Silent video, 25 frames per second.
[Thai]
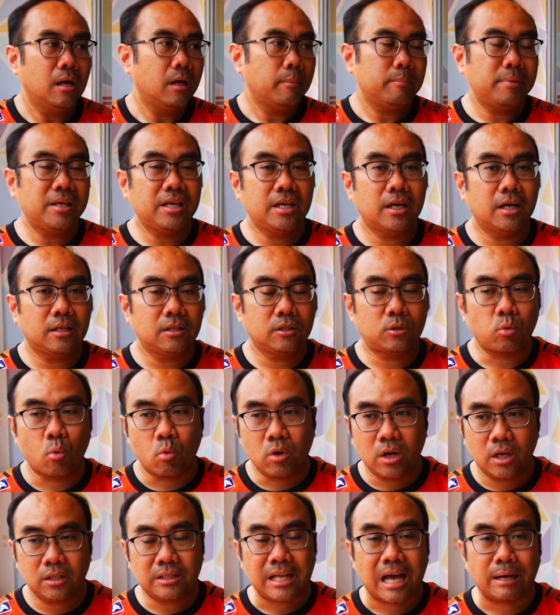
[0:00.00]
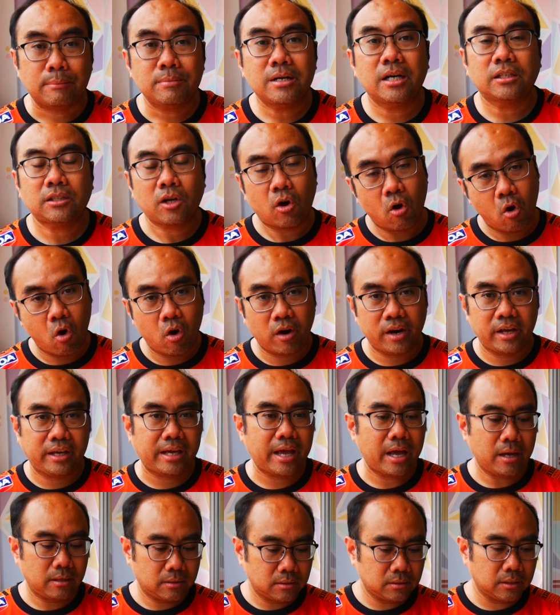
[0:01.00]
มีเงินถุงเงินถังเมืองทองอะไรเงี้ย